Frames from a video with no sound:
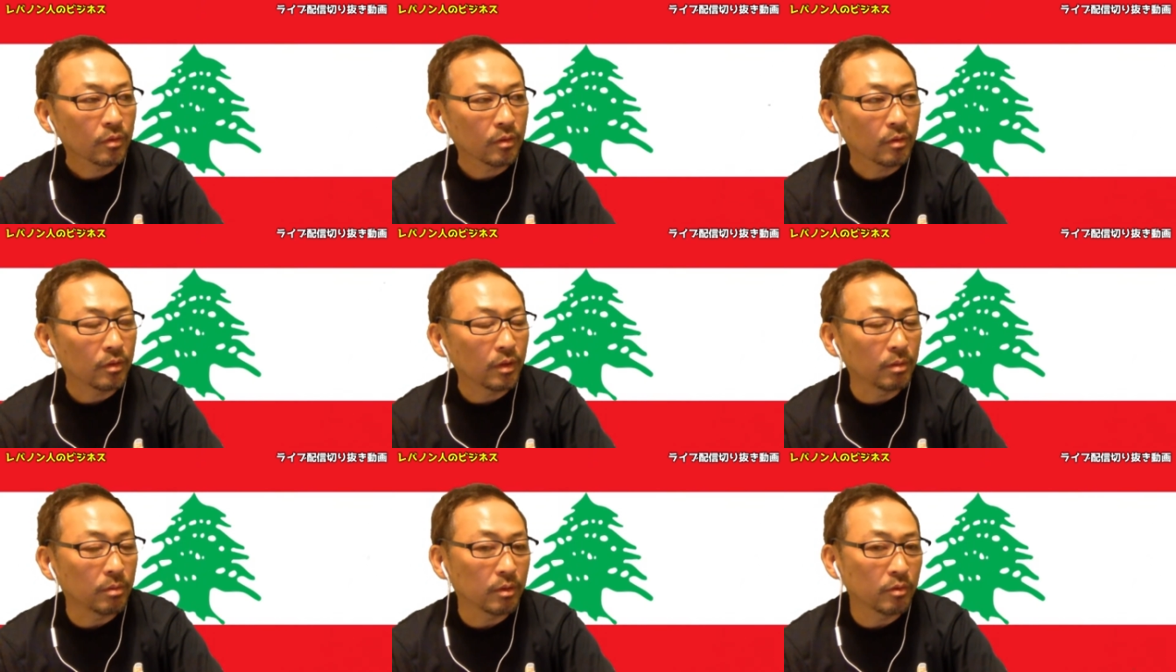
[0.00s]

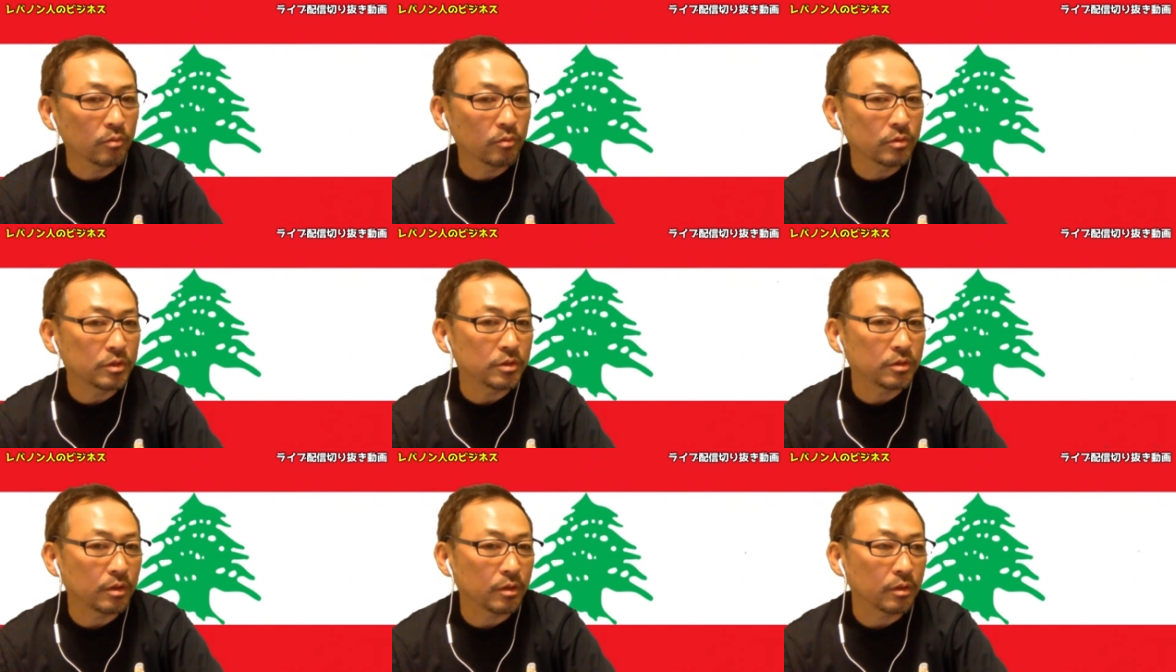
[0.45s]

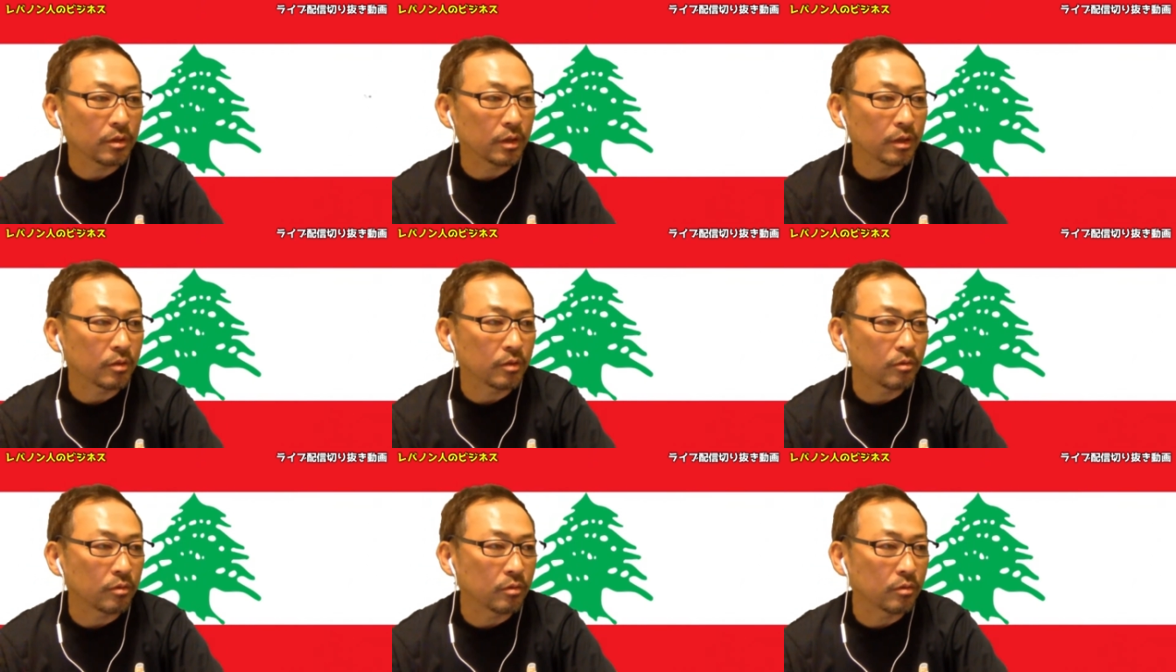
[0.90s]
レバノン人なんだ
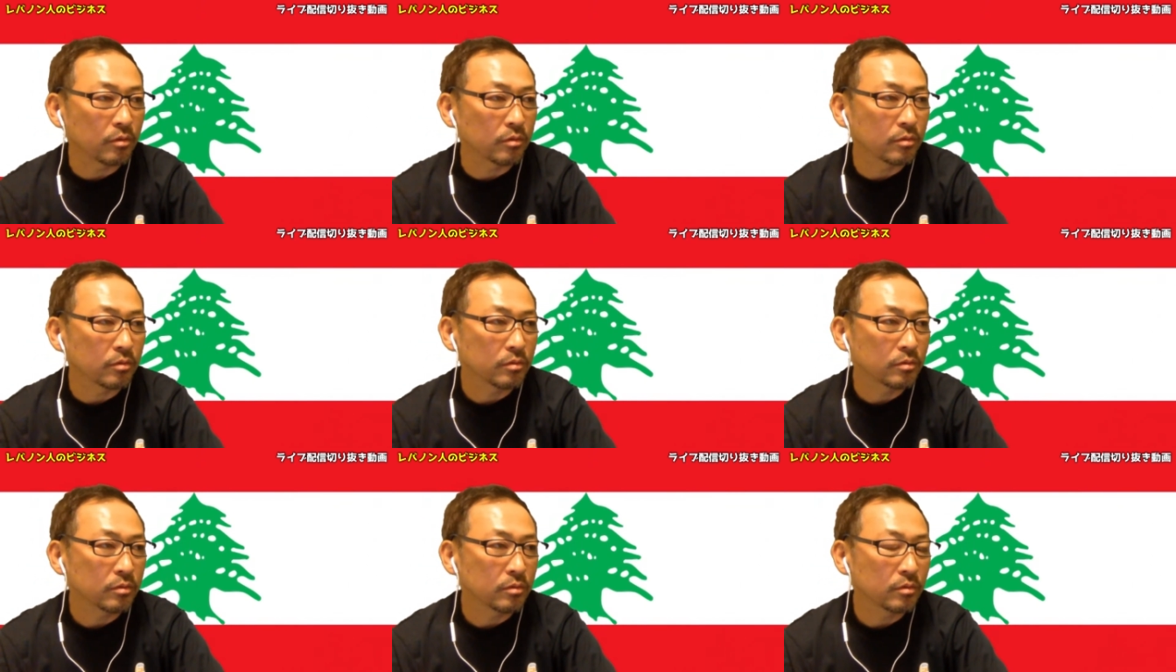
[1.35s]
けど、
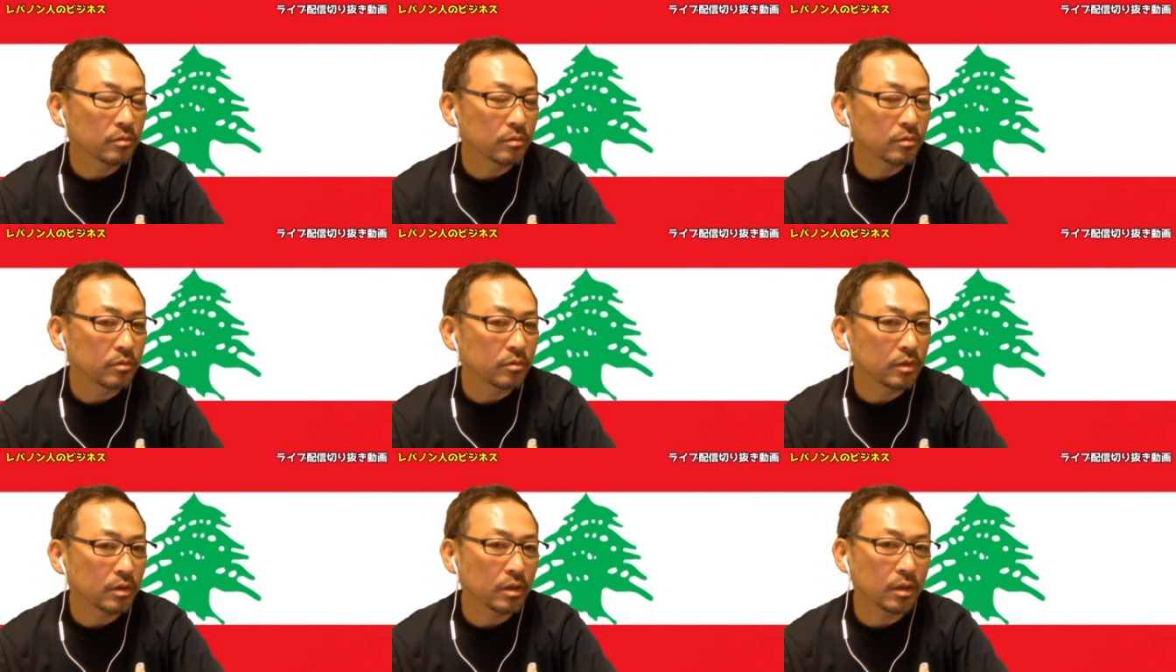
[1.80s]

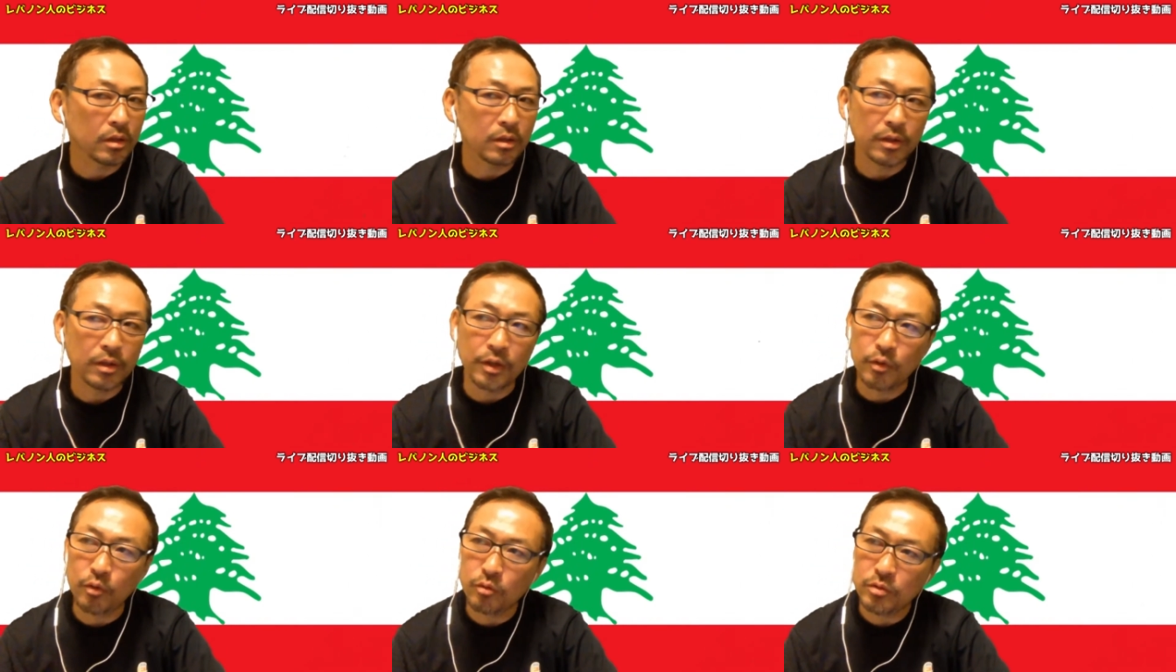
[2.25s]
なんか
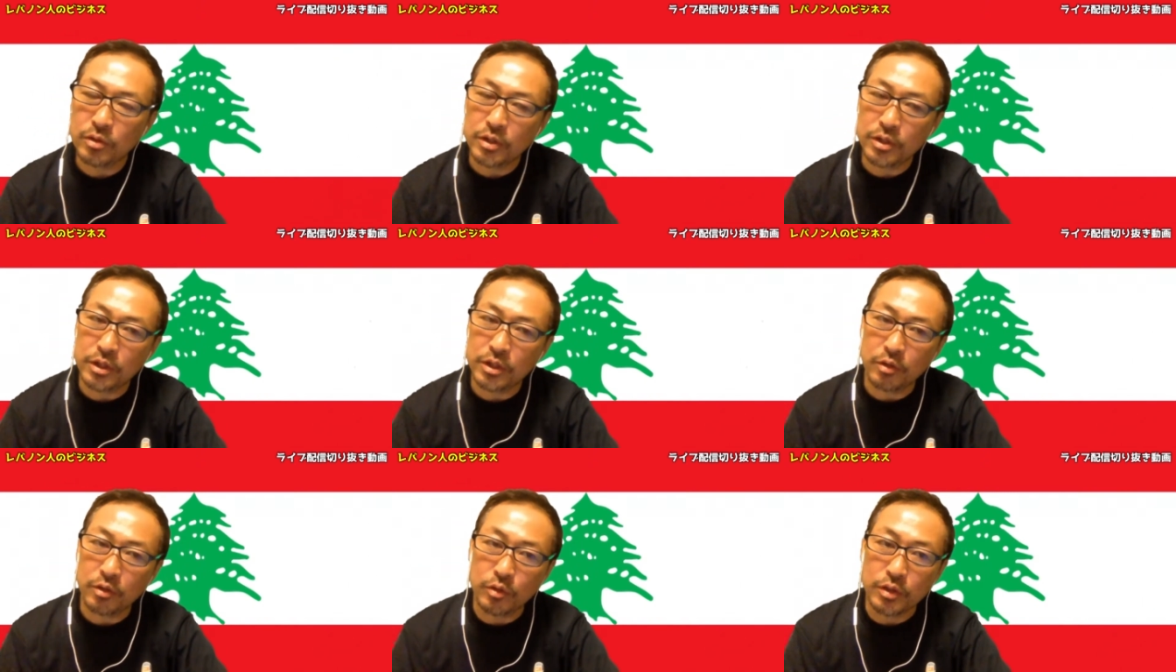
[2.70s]
日本
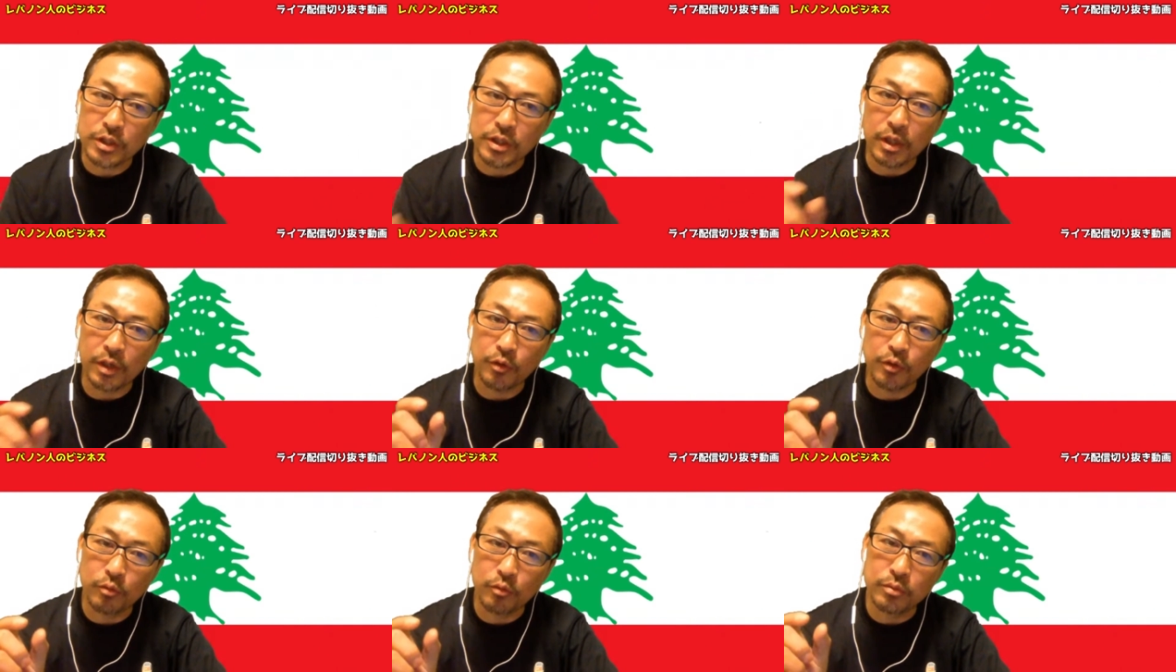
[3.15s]
人の血
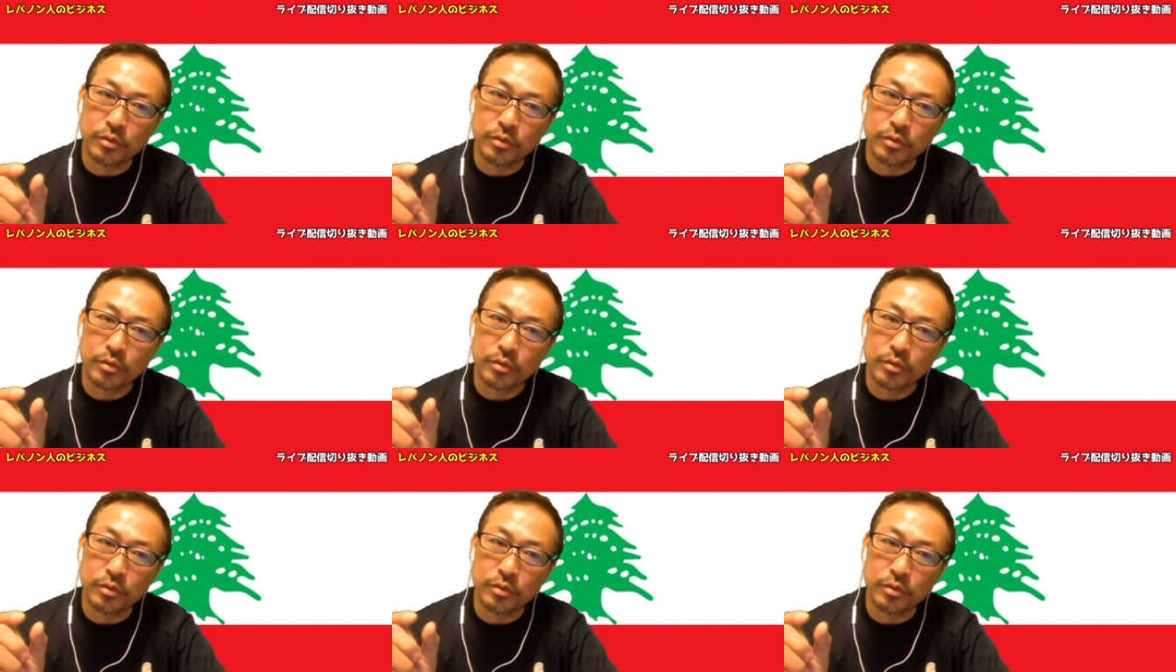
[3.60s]
がよ